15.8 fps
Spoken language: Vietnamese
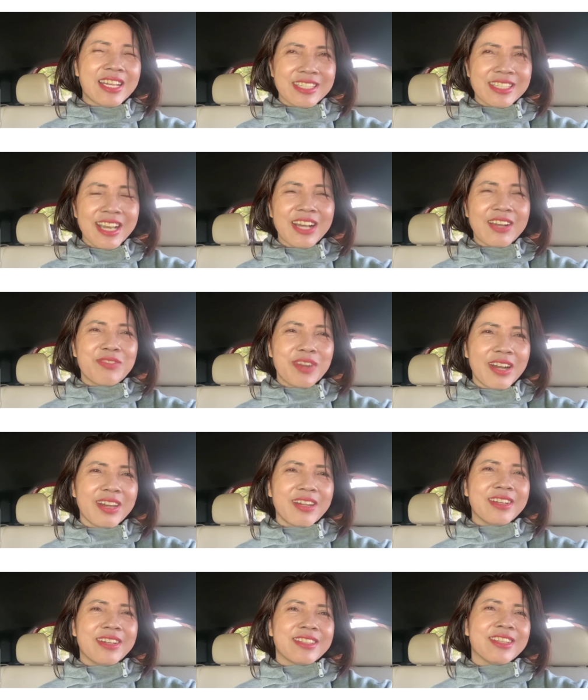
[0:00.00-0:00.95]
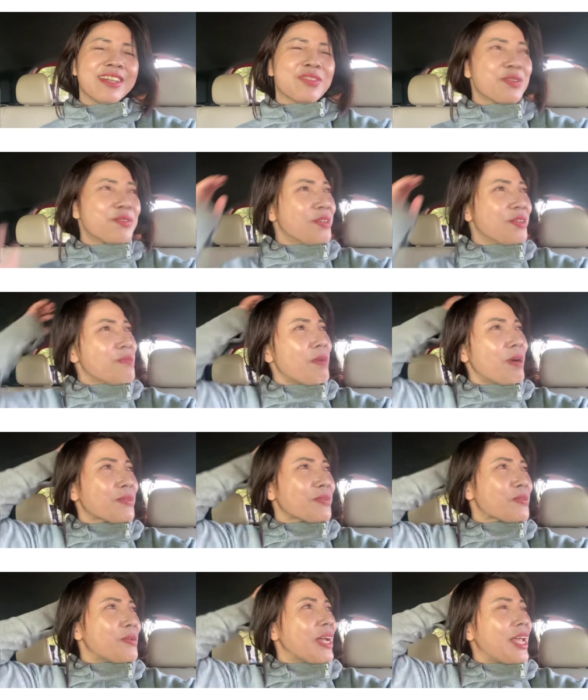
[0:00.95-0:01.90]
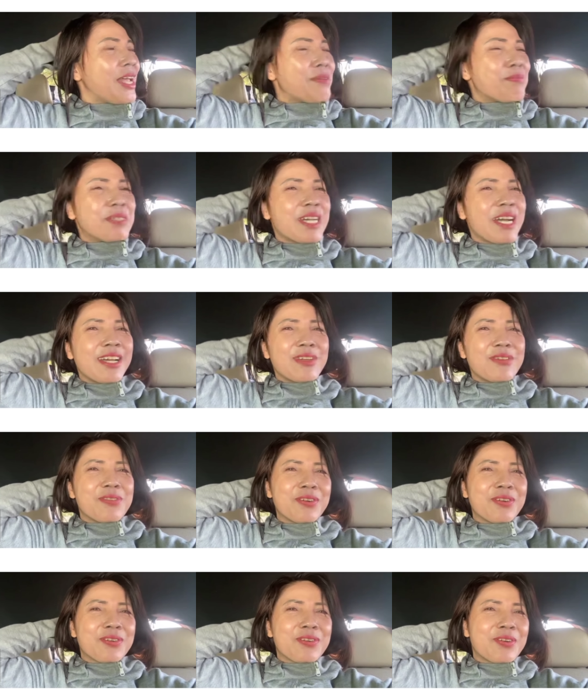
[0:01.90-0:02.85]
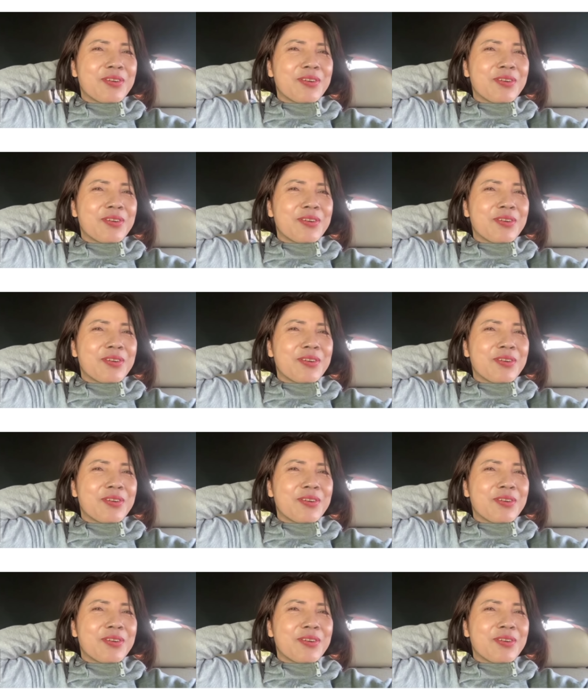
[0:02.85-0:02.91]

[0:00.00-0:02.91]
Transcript: À, dạ vâng. Dạ. Thế Tuấn Vĩ bằng tuổi em trai của